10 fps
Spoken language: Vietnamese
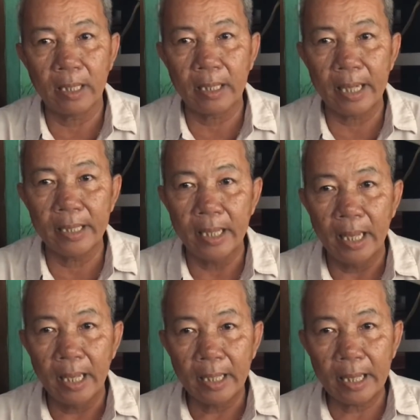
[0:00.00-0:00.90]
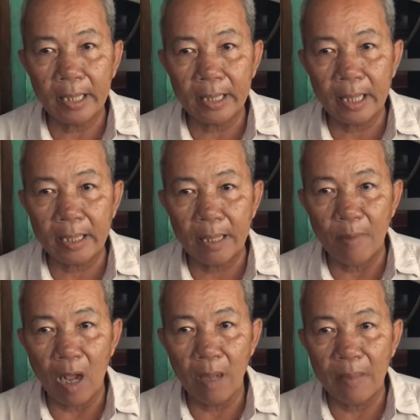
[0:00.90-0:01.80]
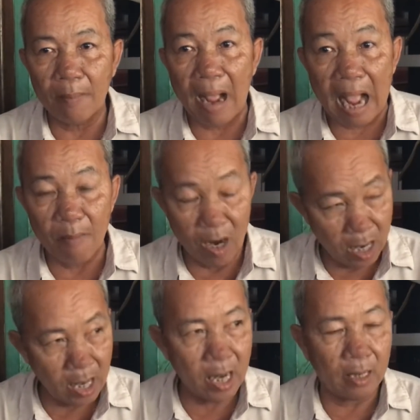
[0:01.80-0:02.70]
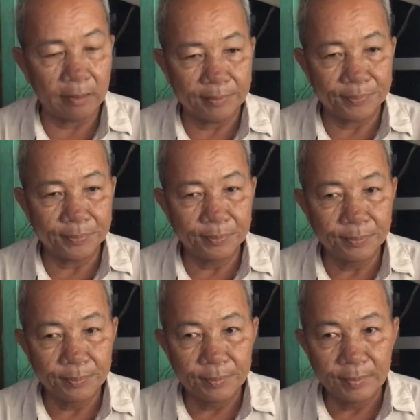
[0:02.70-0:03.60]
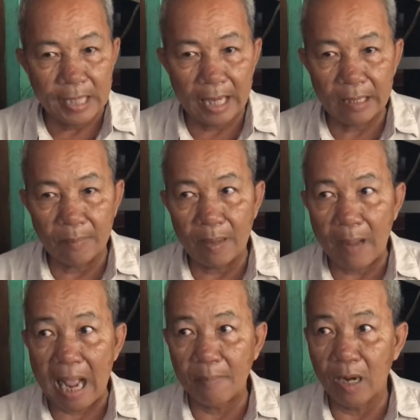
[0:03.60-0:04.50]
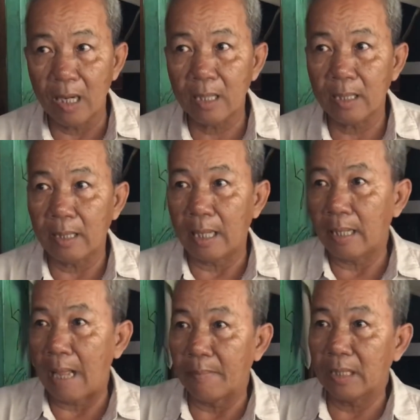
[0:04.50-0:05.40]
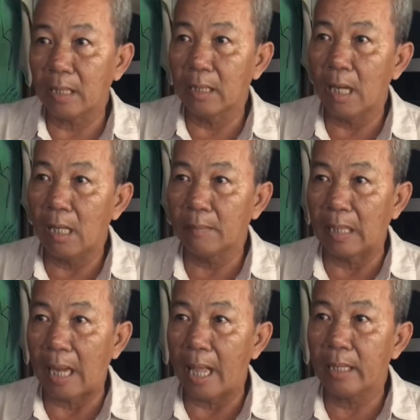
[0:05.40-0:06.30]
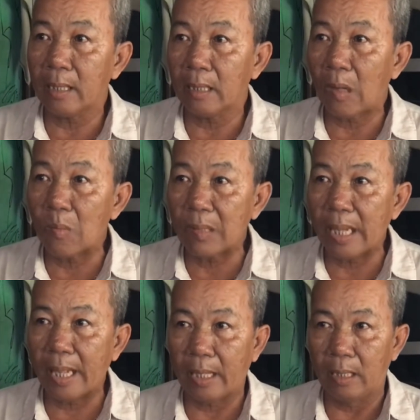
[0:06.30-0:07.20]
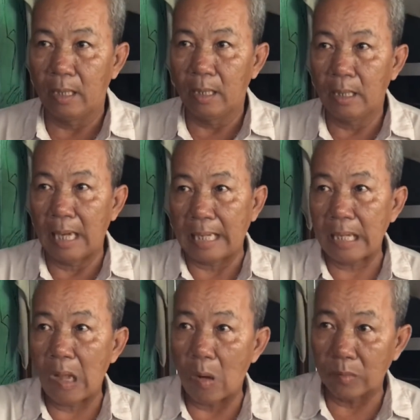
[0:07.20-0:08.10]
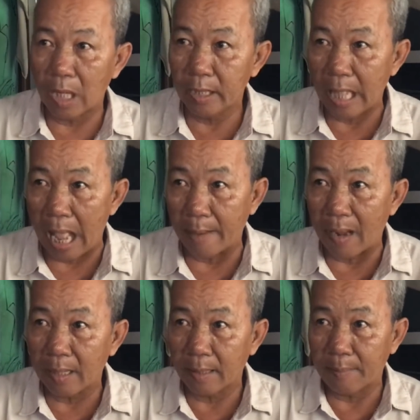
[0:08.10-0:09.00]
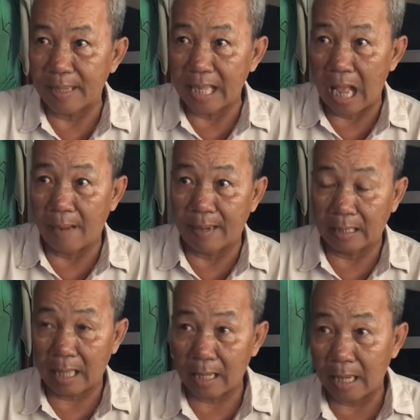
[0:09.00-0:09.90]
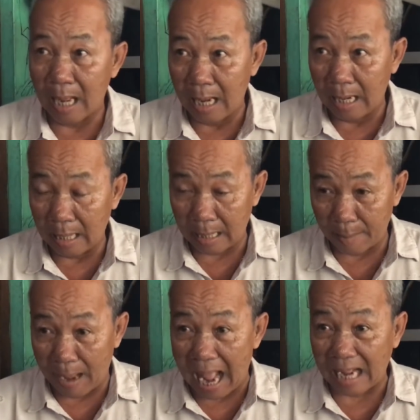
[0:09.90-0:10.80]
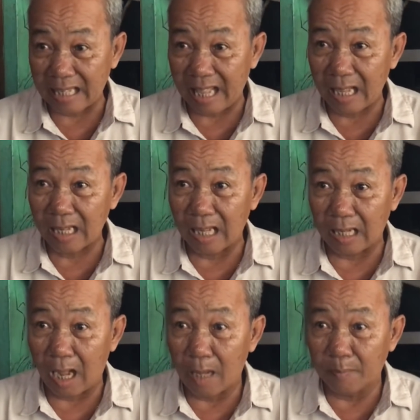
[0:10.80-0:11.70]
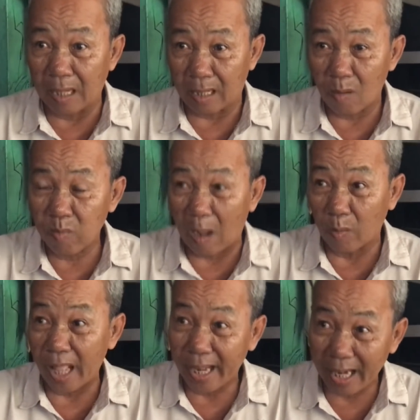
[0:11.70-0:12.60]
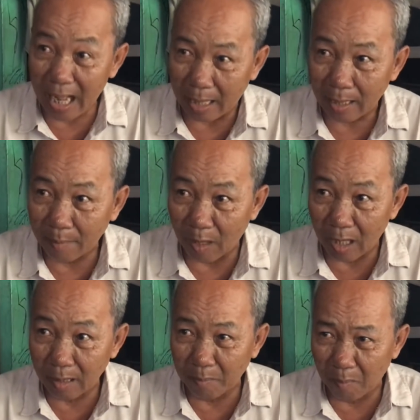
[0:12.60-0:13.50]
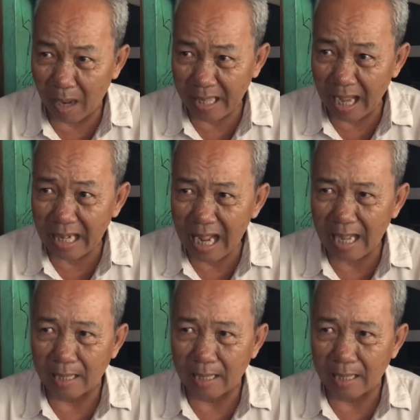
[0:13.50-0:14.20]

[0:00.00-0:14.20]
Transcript: cái cái cái cái bữa mà ba bữa đó yeah. Dạ. chết rồi mà ba bữa đó là làm cái chân hương mà để cúng đó ha là cái hồn thư về bởi vì bây giờ mà ta cái ba cái chén ờ, cơm mà cúng đầu tiên á cái bữa mới chết á